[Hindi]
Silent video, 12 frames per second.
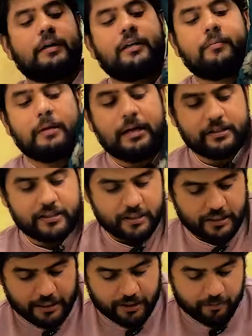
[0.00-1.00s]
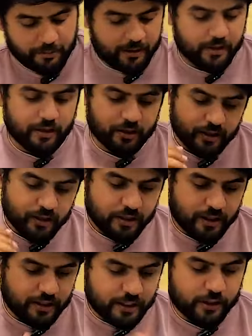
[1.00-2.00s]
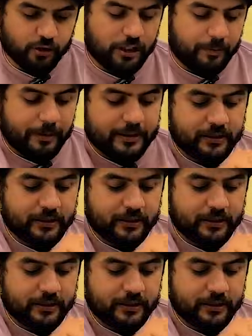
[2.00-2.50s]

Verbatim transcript: बाकी मार्जिन इन आइटम के अंदर में आप ले